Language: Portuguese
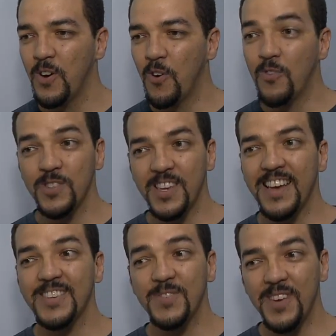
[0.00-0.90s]
ou você,
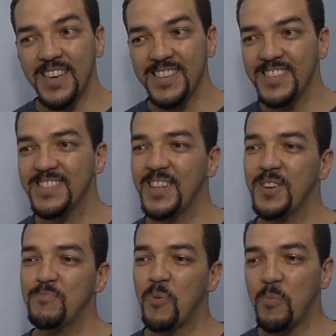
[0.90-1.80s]
às vezes,
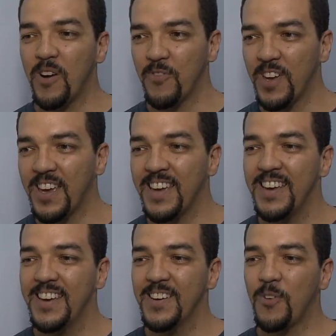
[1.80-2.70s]
né, por má fé,
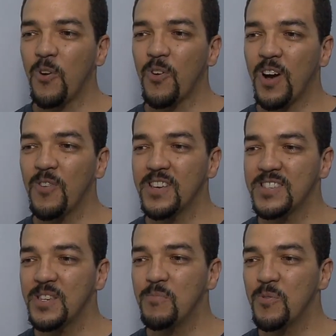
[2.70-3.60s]
colocar um
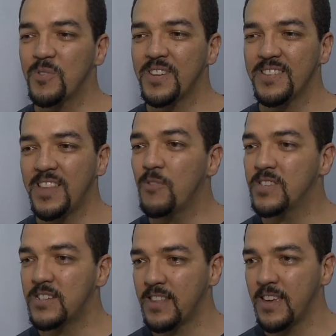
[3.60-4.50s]
recibo não
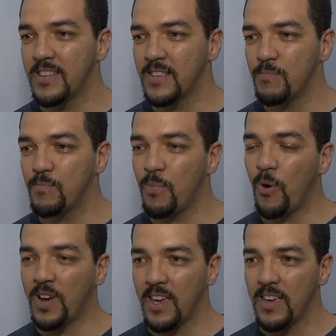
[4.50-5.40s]
existente.
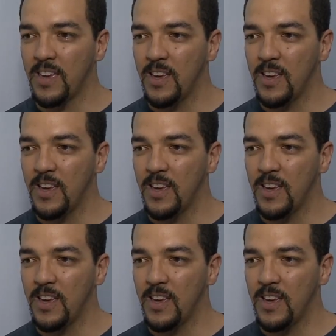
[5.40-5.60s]
Por quê?